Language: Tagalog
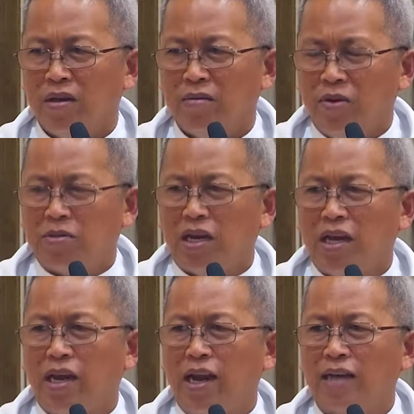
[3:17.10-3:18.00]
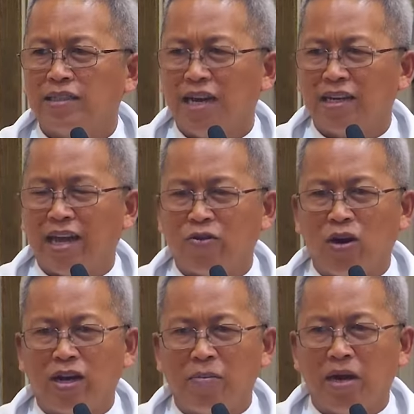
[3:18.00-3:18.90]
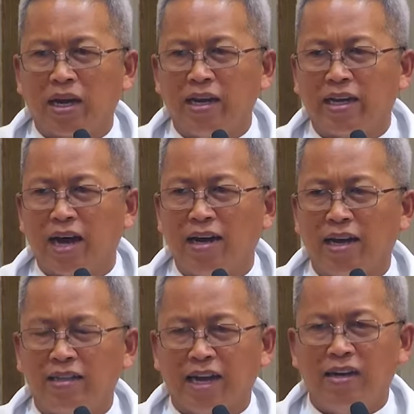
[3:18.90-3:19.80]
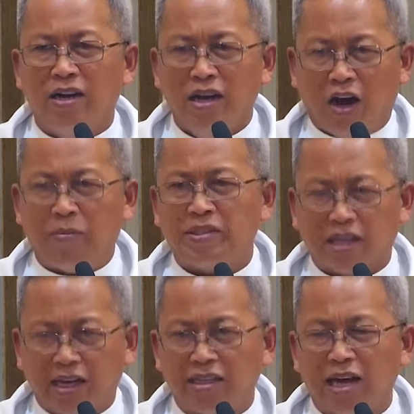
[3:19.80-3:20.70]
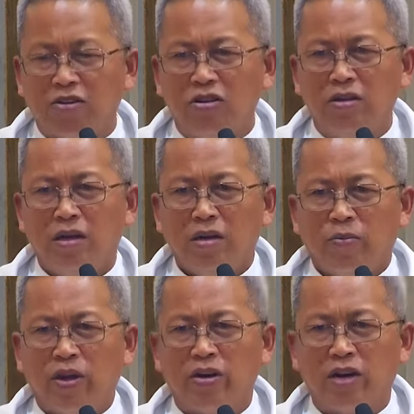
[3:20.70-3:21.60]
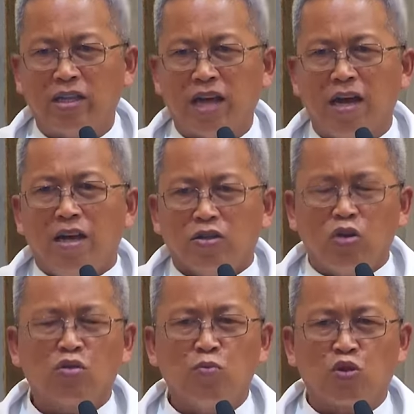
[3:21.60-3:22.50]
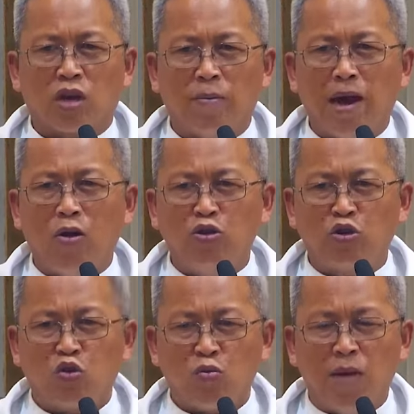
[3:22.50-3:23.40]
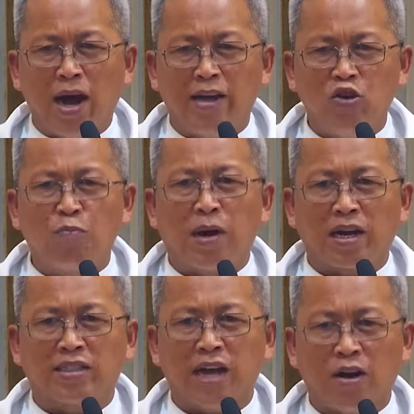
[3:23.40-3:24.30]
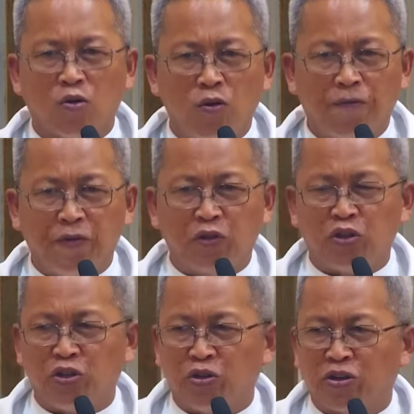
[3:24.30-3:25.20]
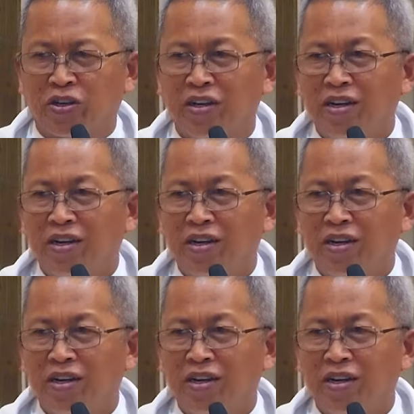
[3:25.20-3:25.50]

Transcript: Mao ta hilasan kay kuan na maginikanan sad, o bisag kita god Moingon dita, sus mo trabaho jukog maayo para sa akong future.